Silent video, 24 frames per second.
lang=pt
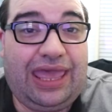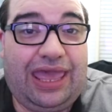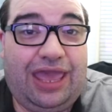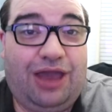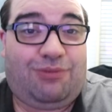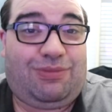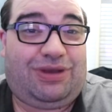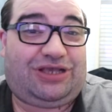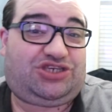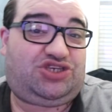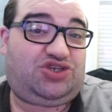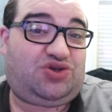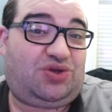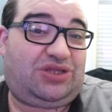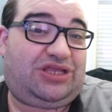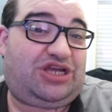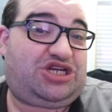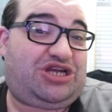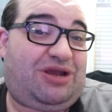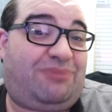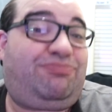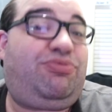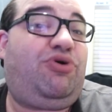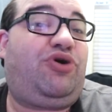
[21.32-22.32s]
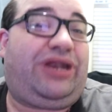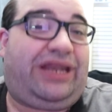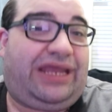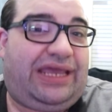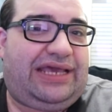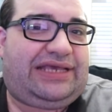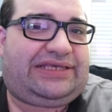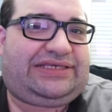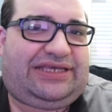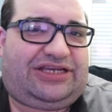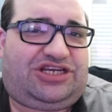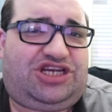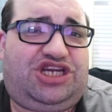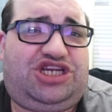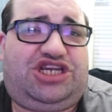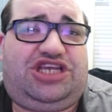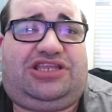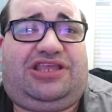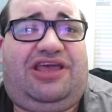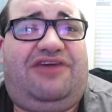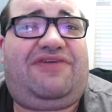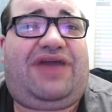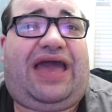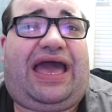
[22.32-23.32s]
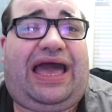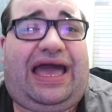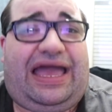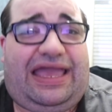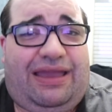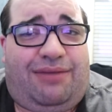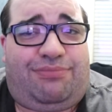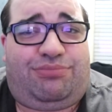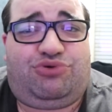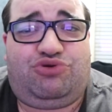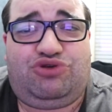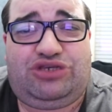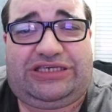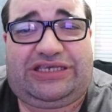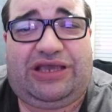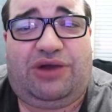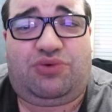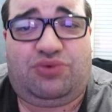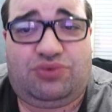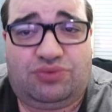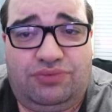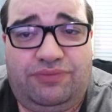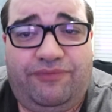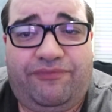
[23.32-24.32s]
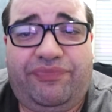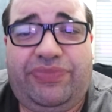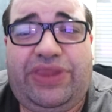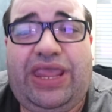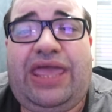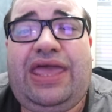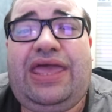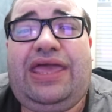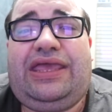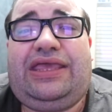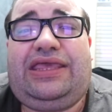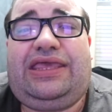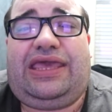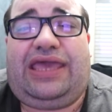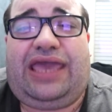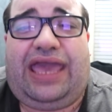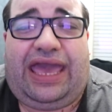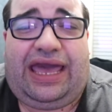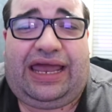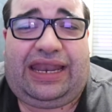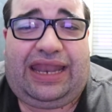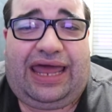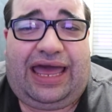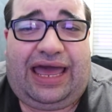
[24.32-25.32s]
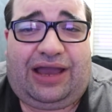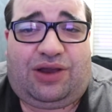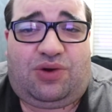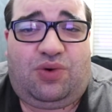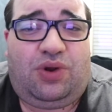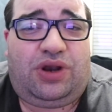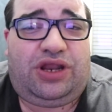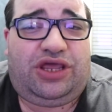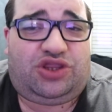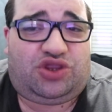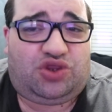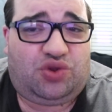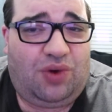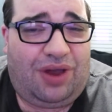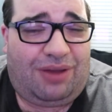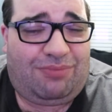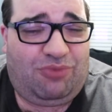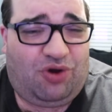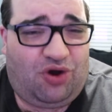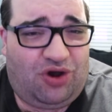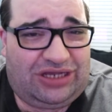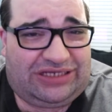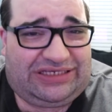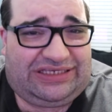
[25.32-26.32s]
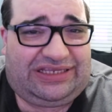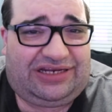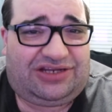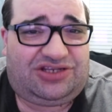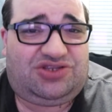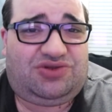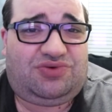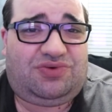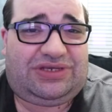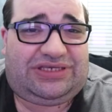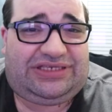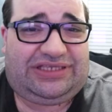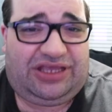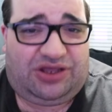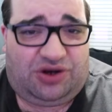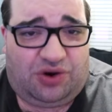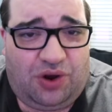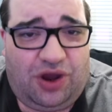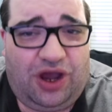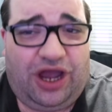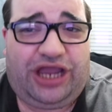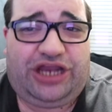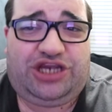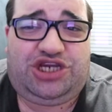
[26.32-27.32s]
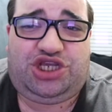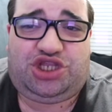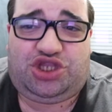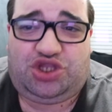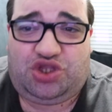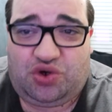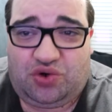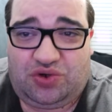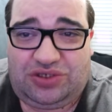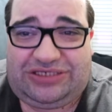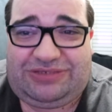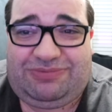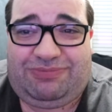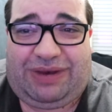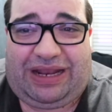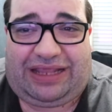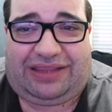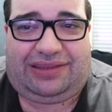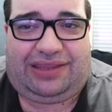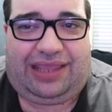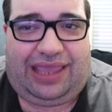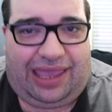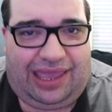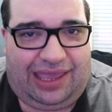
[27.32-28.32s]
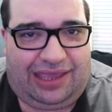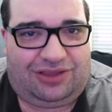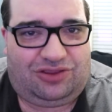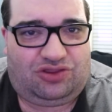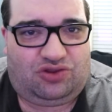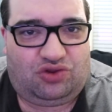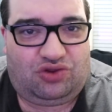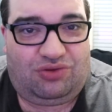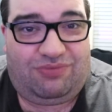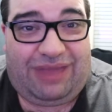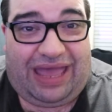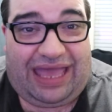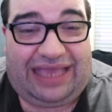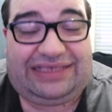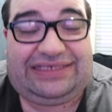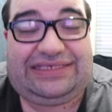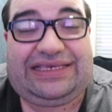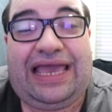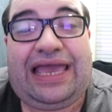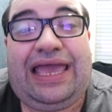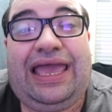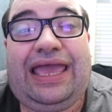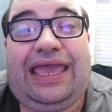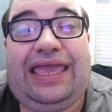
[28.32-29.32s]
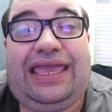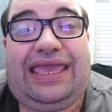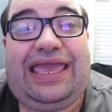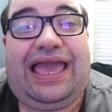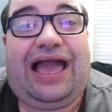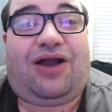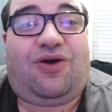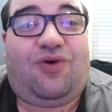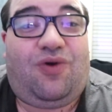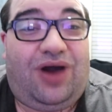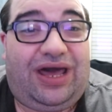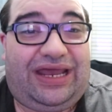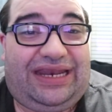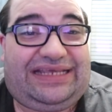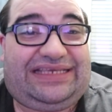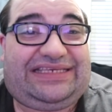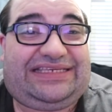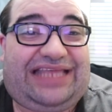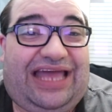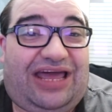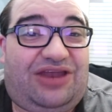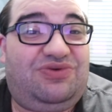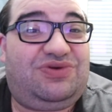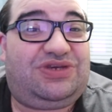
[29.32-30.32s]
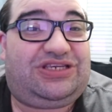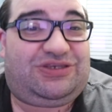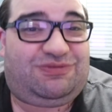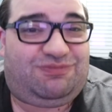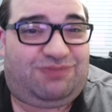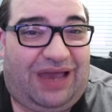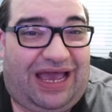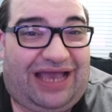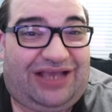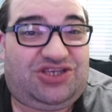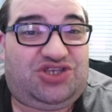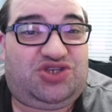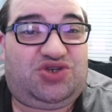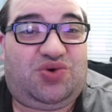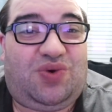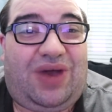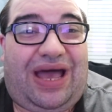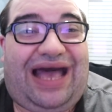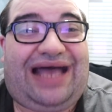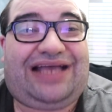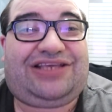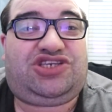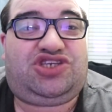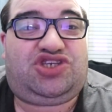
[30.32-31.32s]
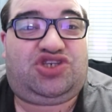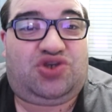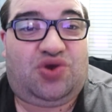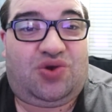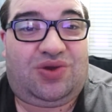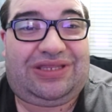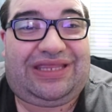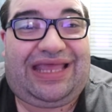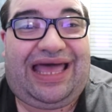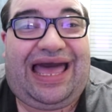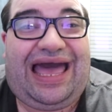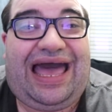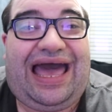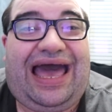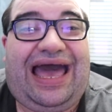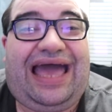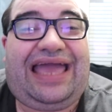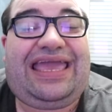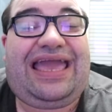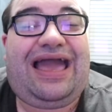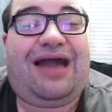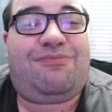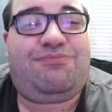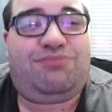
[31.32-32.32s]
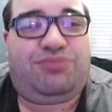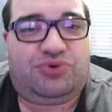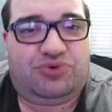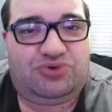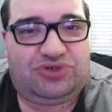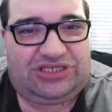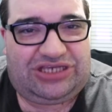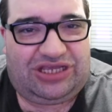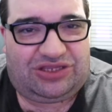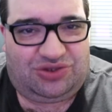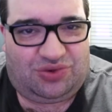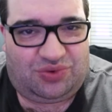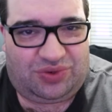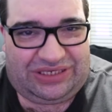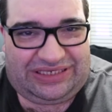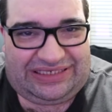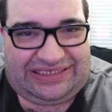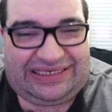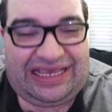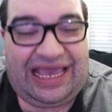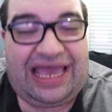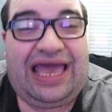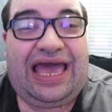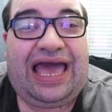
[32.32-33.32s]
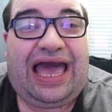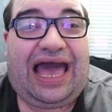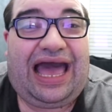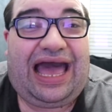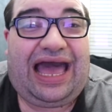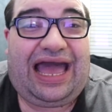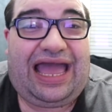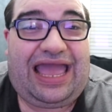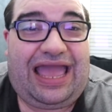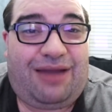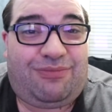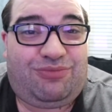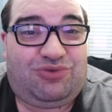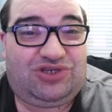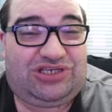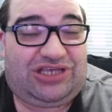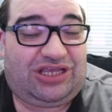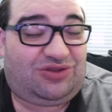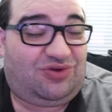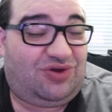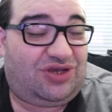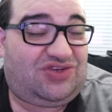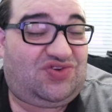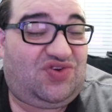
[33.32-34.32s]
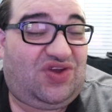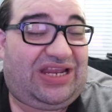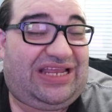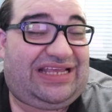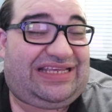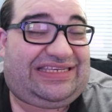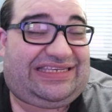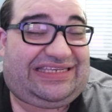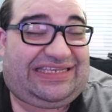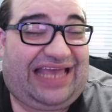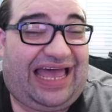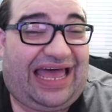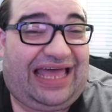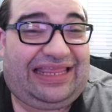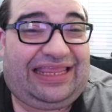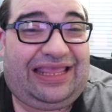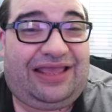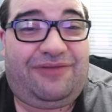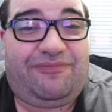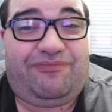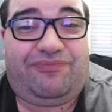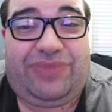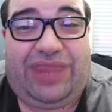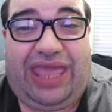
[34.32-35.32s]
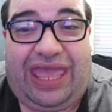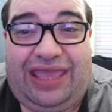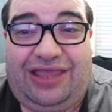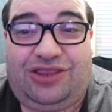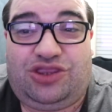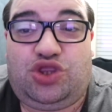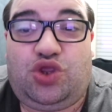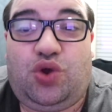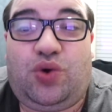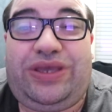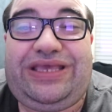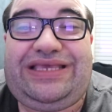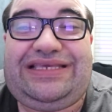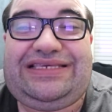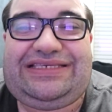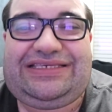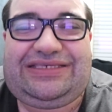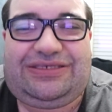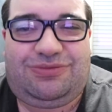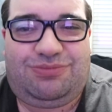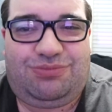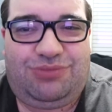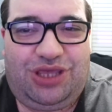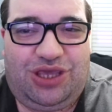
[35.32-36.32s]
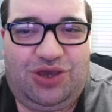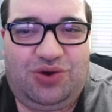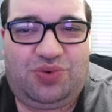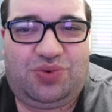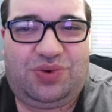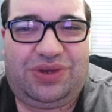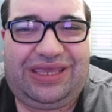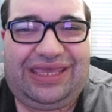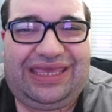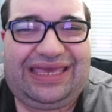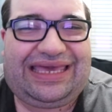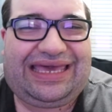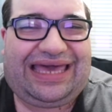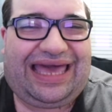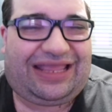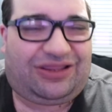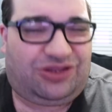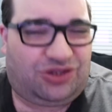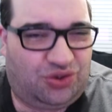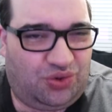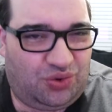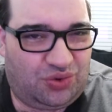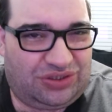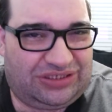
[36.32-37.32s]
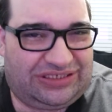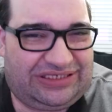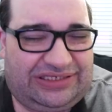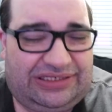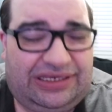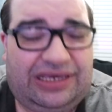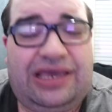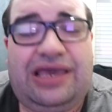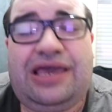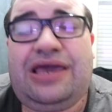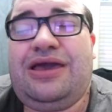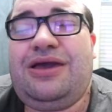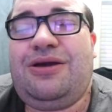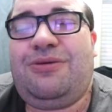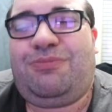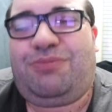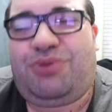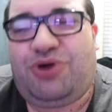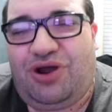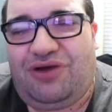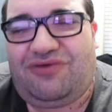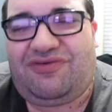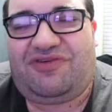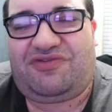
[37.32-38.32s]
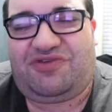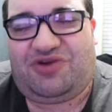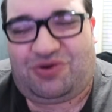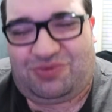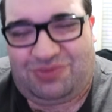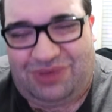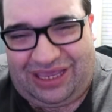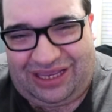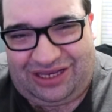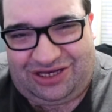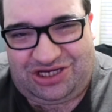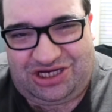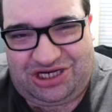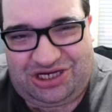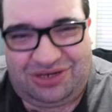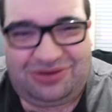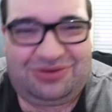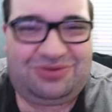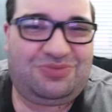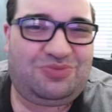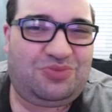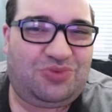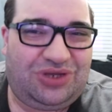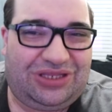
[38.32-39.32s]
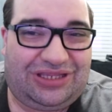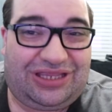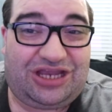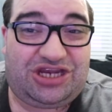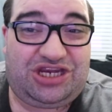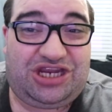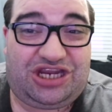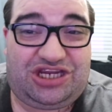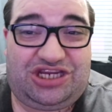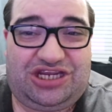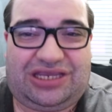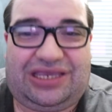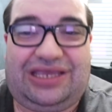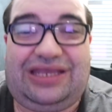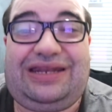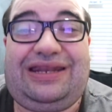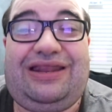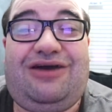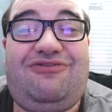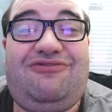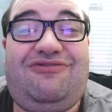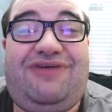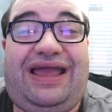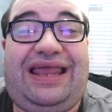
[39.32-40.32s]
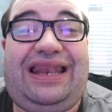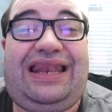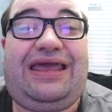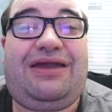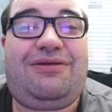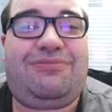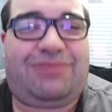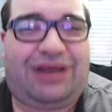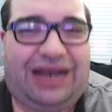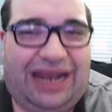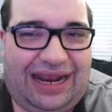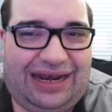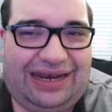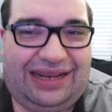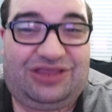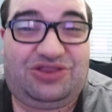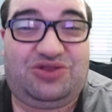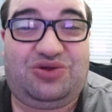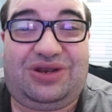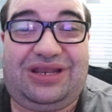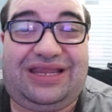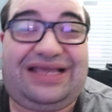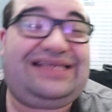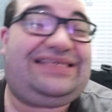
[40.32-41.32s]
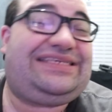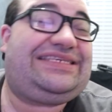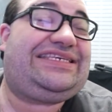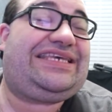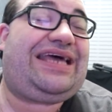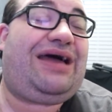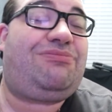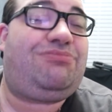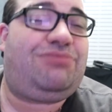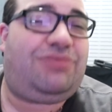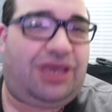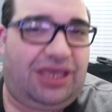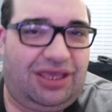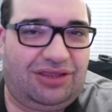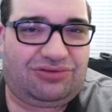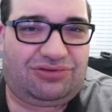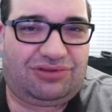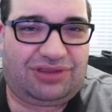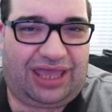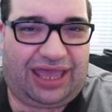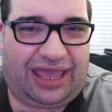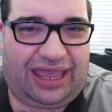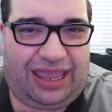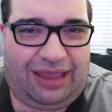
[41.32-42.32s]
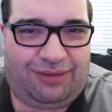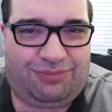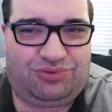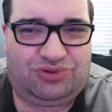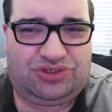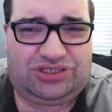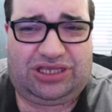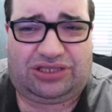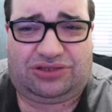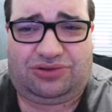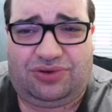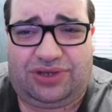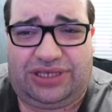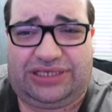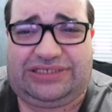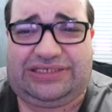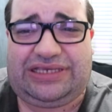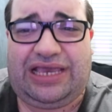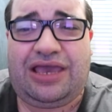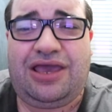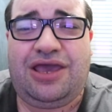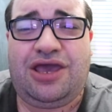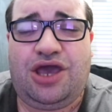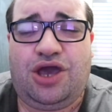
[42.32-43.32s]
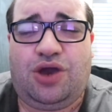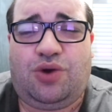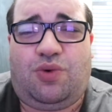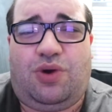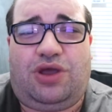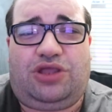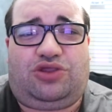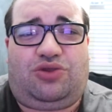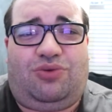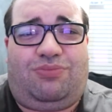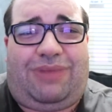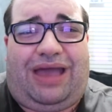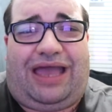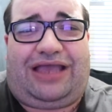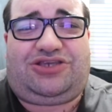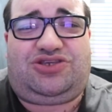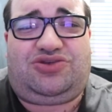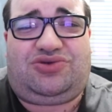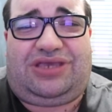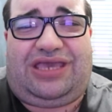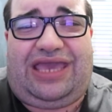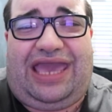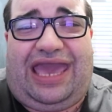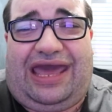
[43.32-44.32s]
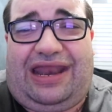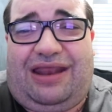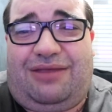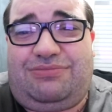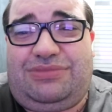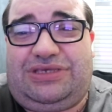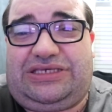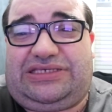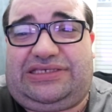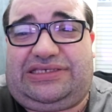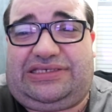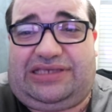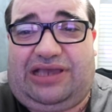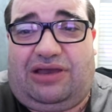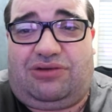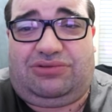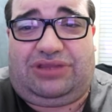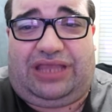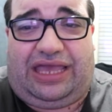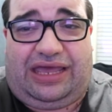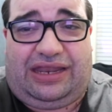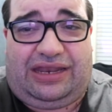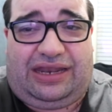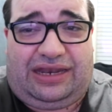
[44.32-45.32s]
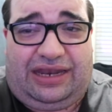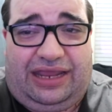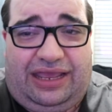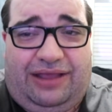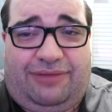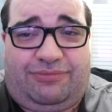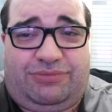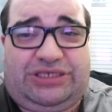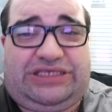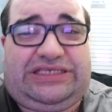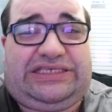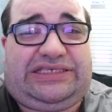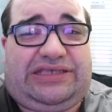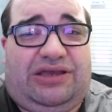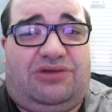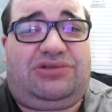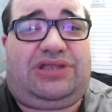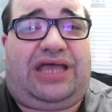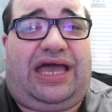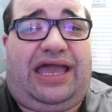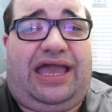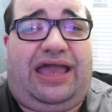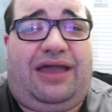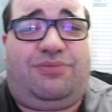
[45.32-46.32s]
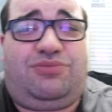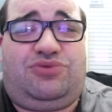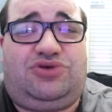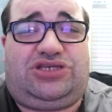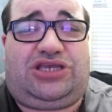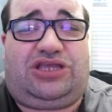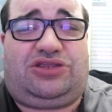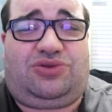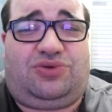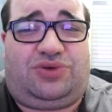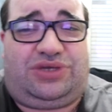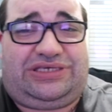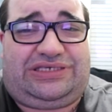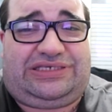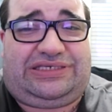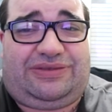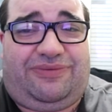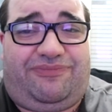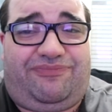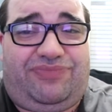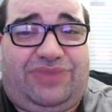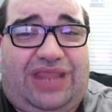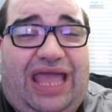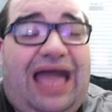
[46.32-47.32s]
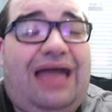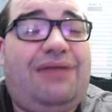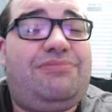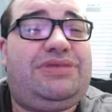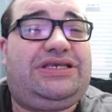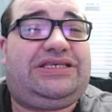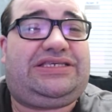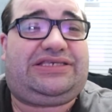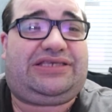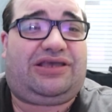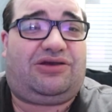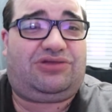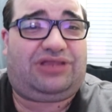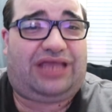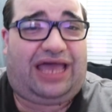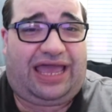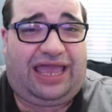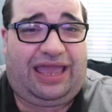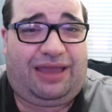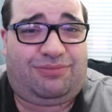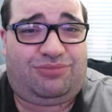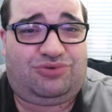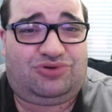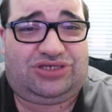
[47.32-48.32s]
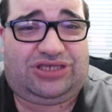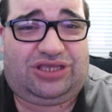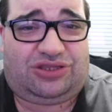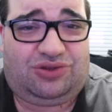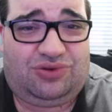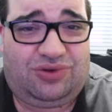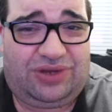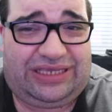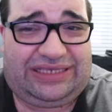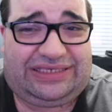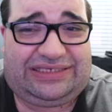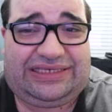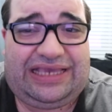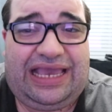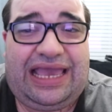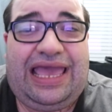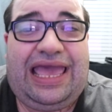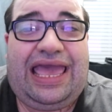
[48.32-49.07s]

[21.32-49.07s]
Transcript: É uma sonda japonesa. A gente teve a Hayabusa 1, que ela coletou amostras de um asteroide, trouxe para a Terra e tudo mais. E agora está no espaço a sonda Hayabusa 2. A Hayabusa 2 foi lançada em 2014. Provavelmente, muita gente aqui não vai lembrar nem do lançamento da Hayabusa 2, quanto mais do que era a missão dela, né? A missão da Hayabusa 2. A missão da Hayabusa 2